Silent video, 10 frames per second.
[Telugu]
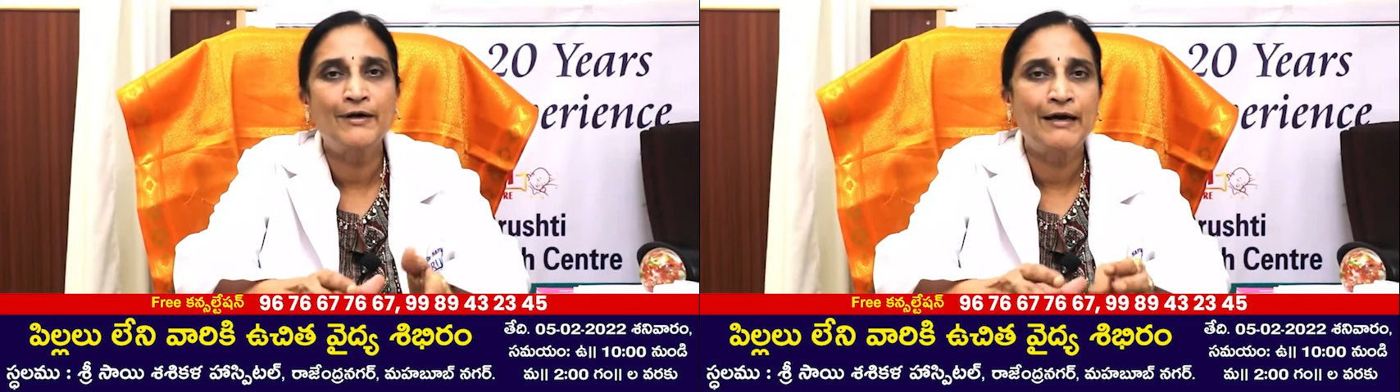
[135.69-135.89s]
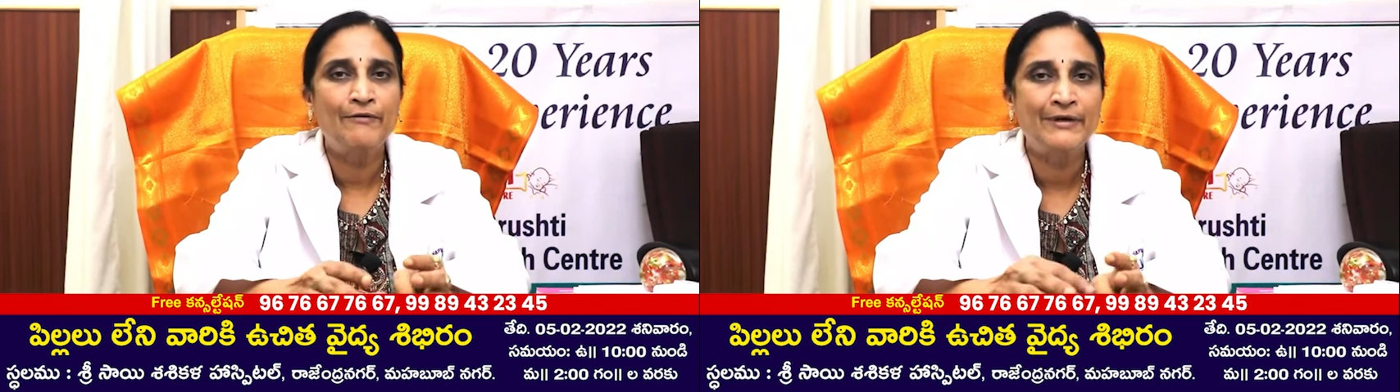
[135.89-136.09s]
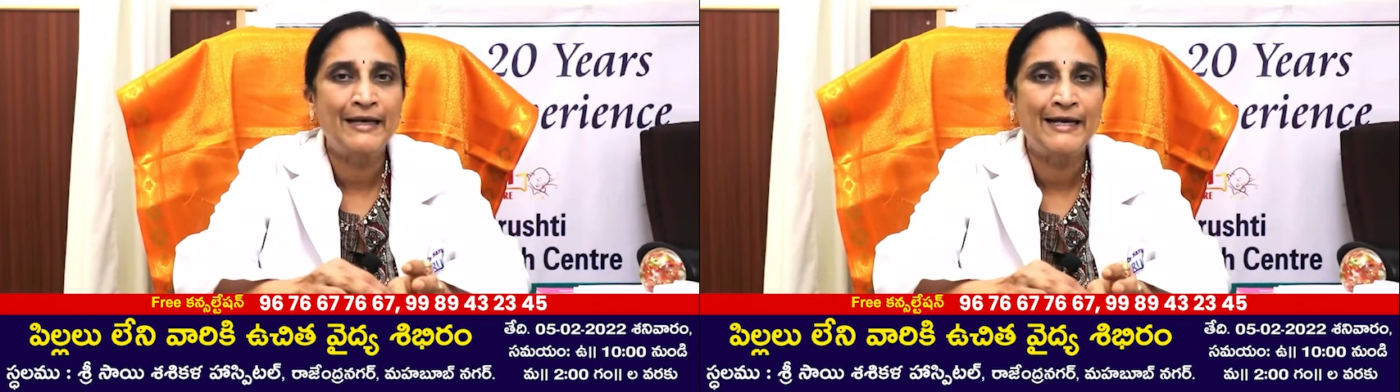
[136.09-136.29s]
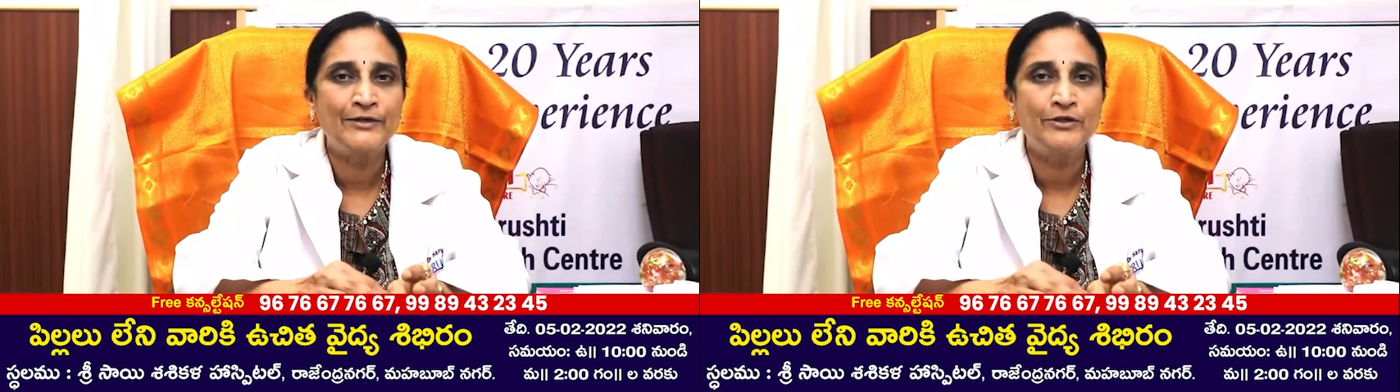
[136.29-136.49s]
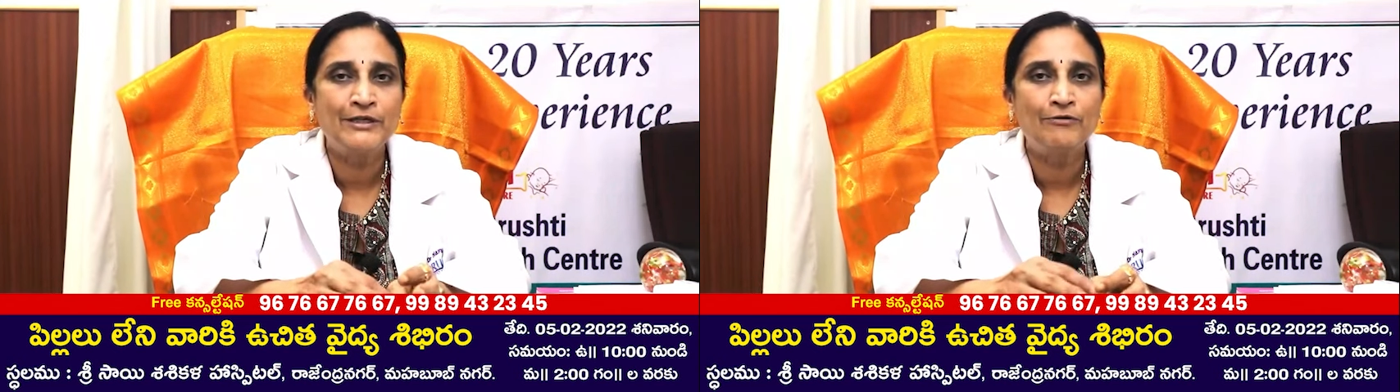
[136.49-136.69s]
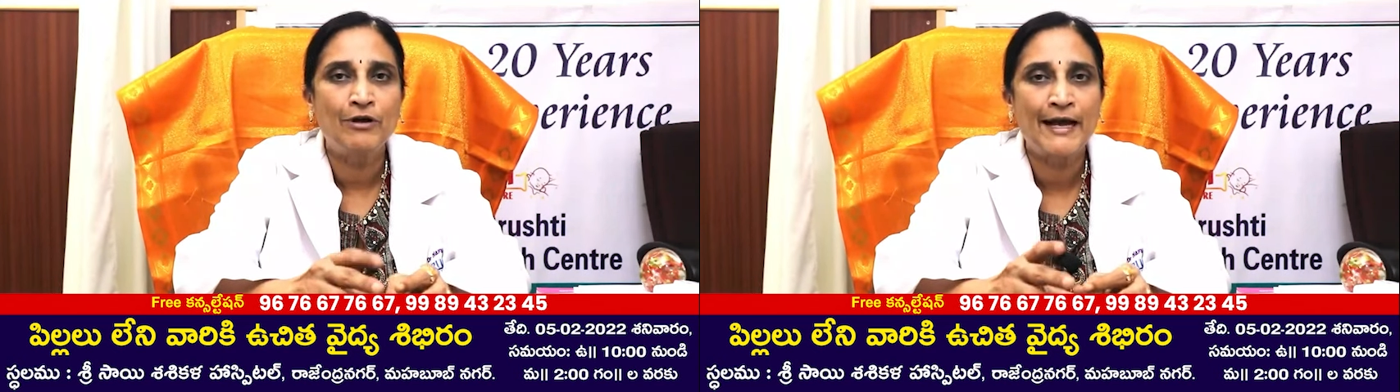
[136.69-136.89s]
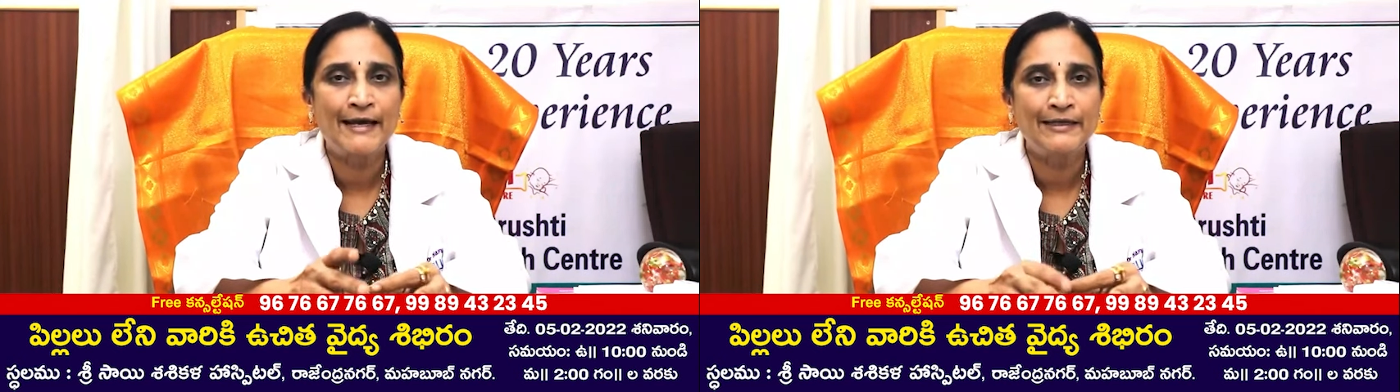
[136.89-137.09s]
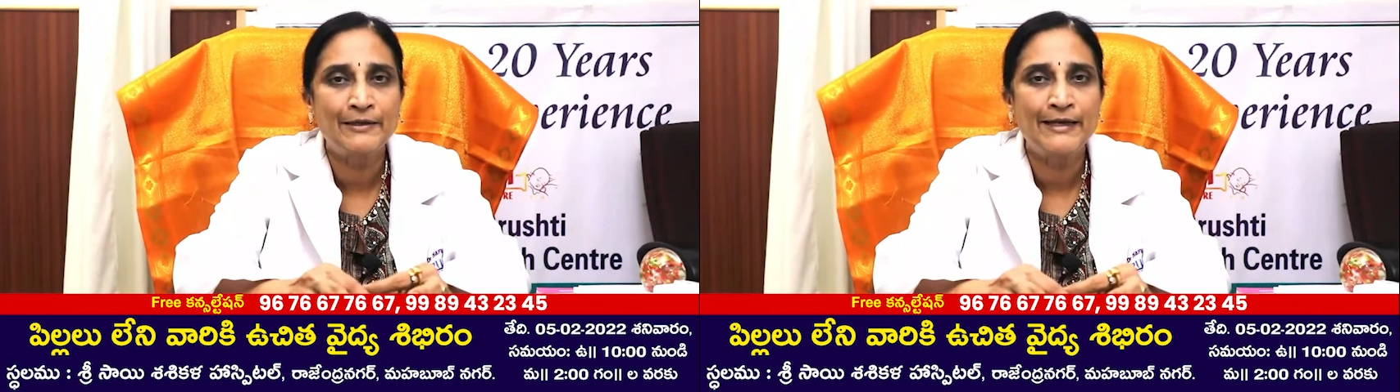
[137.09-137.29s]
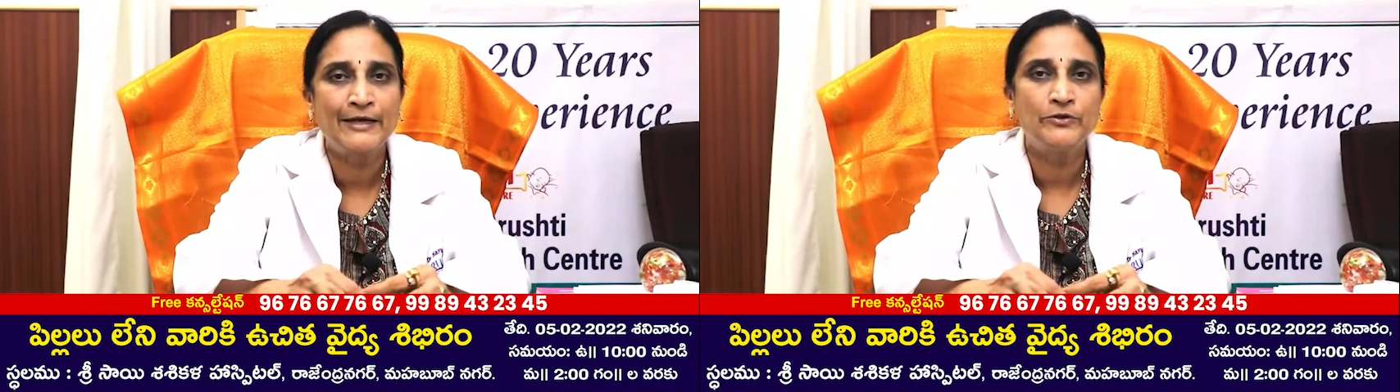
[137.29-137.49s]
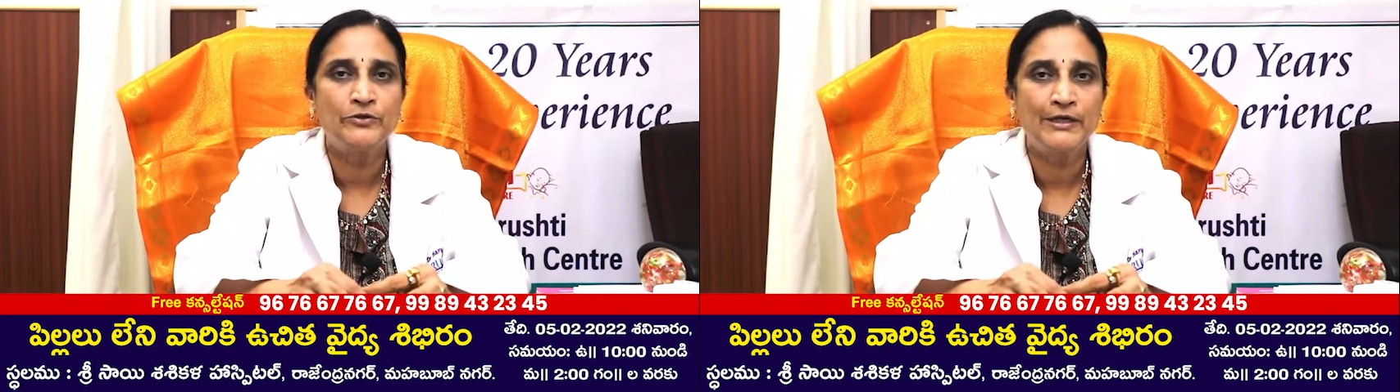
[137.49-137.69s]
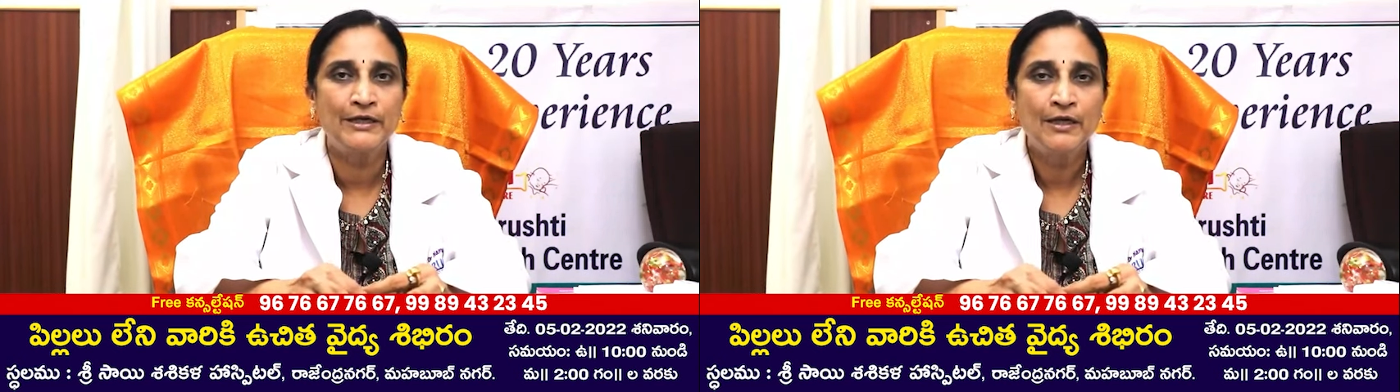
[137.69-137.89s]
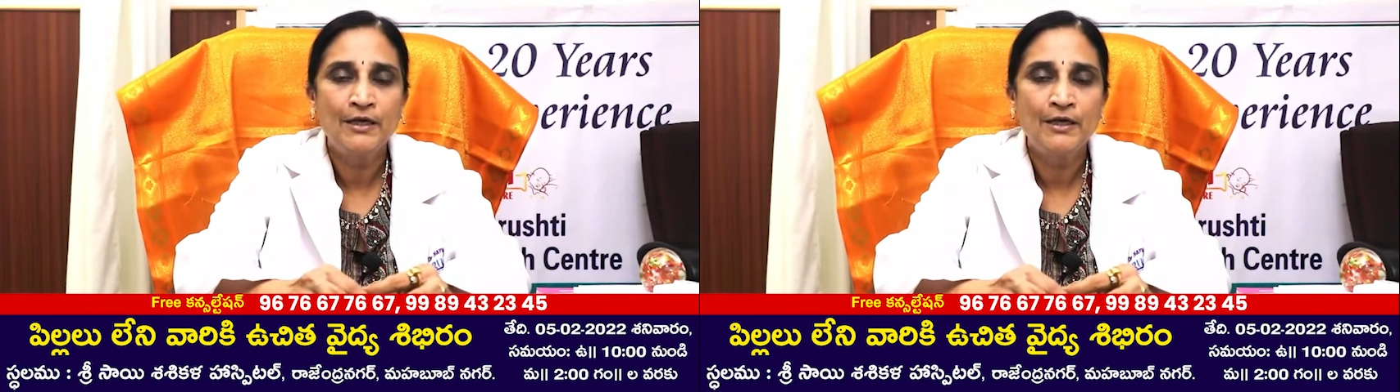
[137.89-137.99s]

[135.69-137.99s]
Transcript: ఒక ఆమెకి నైట్ డ్యూటీ ఒక ఆయనకి డే డ్యూటీ